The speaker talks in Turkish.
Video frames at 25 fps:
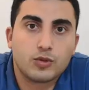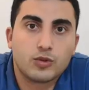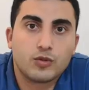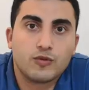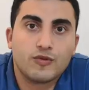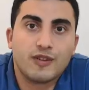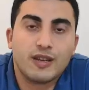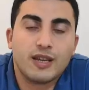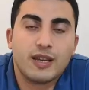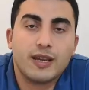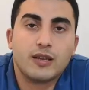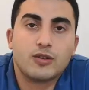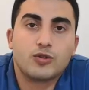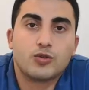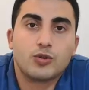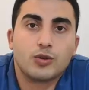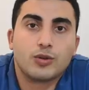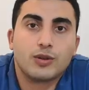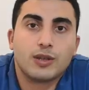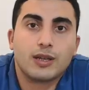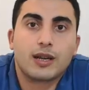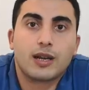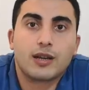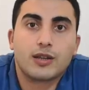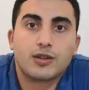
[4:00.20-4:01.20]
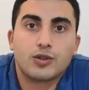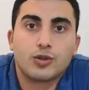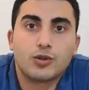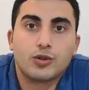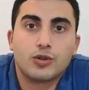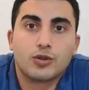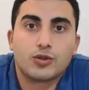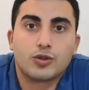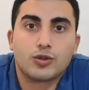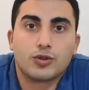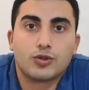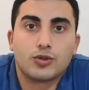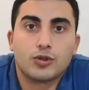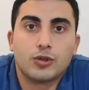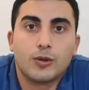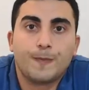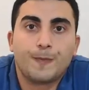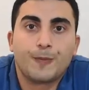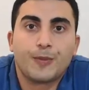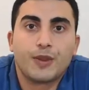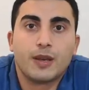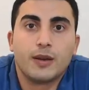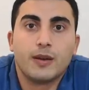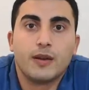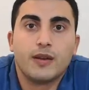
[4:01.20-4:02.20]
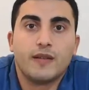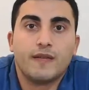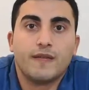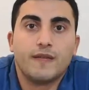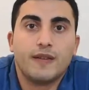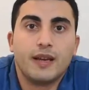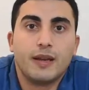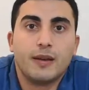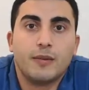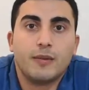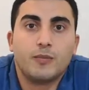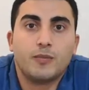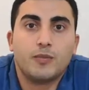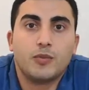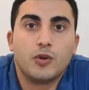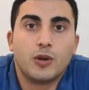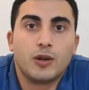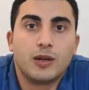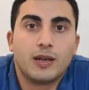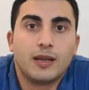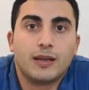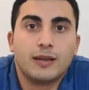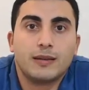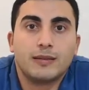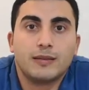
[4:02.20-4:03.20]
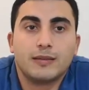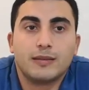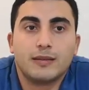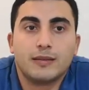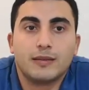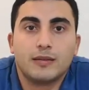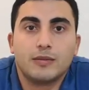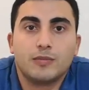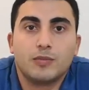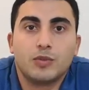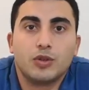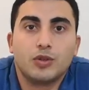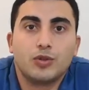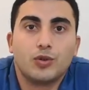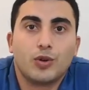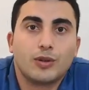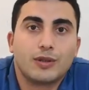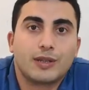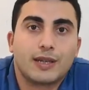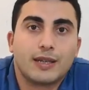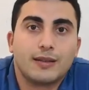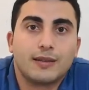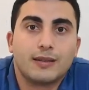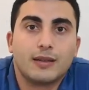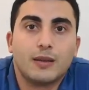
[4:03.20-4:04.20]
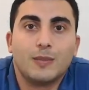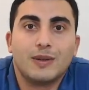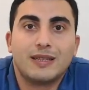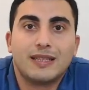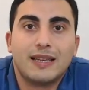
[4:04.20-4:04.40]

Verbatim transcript: Ve en sonunda kaçırıyor çocuğu. Ve böyle e, bir yol kenarında bir